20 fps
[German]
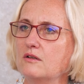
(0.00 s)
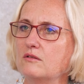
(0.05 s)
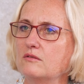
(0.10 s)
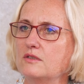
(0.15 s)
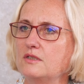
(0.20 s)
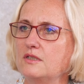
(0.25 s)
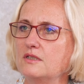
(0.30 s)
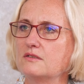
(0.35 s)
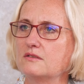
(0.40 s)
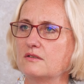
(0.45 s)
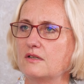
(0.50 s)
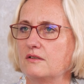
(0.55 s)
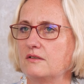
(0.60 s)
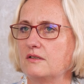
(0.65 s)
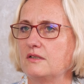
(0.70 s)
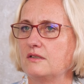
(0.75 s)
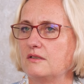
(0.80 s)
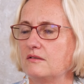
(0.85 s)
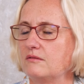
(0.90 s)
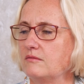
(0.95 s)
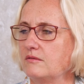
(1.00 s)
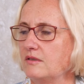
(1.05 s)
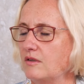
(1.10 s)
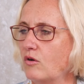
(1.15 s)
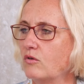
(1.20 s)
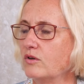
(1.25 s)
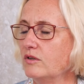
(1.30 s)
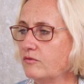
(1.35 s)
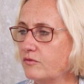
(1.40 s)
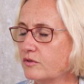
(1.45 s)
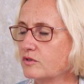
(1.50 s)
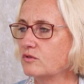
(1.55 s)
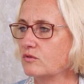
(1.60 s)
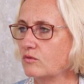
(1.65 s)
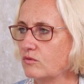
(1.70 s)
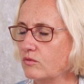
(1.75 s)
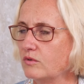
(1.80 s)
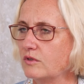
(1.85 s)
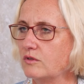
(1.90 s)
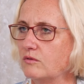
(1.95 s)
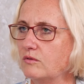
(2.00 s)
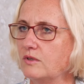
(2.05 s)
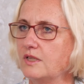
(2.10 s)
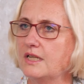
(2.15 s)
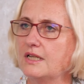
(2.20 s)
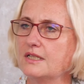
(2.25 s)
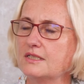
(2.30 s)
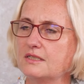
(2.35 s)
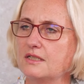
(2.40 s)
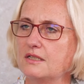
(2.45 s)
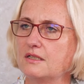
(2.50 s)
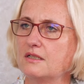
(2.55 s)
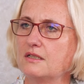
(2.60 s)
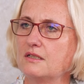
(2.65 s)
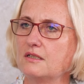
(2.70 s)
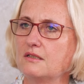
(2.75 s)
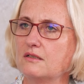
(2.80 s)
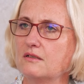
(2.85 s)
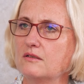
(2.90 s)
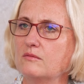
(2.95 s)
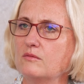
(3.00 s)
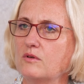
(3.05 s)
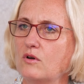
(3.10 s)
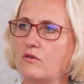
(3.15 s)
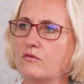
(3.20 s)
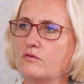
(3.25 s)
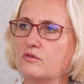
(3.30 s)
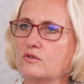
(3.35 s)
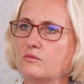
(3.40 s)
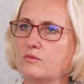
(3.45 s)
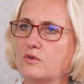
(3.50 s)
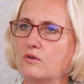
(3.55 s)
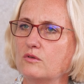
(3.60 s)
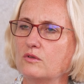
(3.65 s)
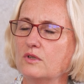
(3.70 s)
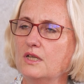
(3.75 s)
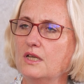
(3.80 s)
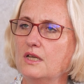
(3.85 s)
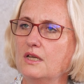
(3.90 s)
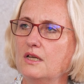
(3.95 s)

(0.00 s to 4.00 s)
Und hier ist eigentlich auch Infrastruktur natürlich letztendlich äh, aufzubauen.